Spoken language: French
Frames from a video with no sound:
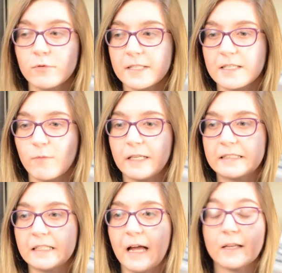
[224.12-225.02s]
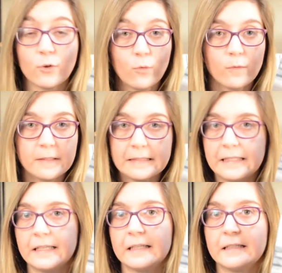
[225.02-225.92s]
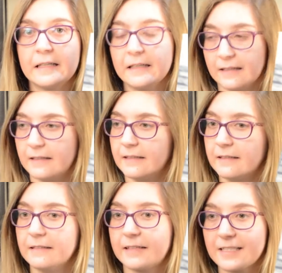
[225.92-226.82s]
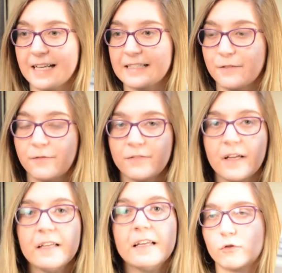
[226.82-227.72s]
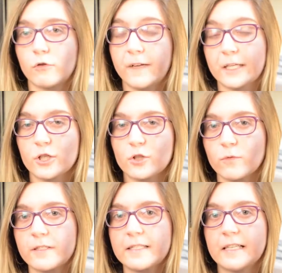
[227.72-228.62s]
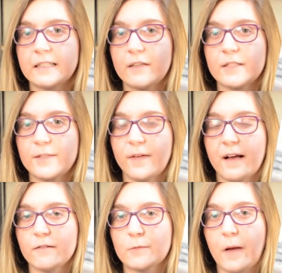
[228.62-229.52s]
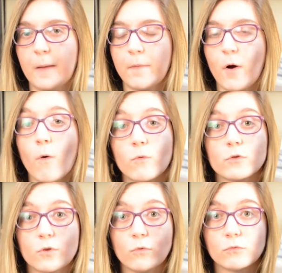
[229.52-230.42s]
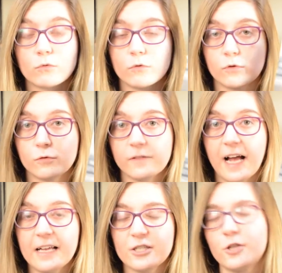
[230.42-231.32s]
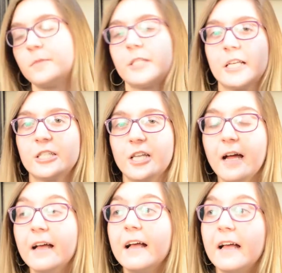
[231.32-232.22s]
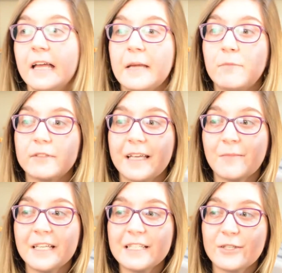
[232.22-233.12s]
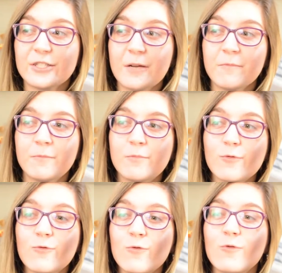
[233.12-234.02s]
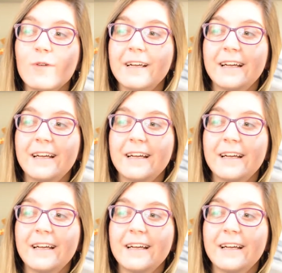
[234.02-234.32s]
de sexualité. Arnaud, euh, il est, très actif. Je trouvais que ça aussi, c'était une différence par rapport aux autres ouvrages de Michel Jean. Et pour terminer, ce que j'aime beaucoup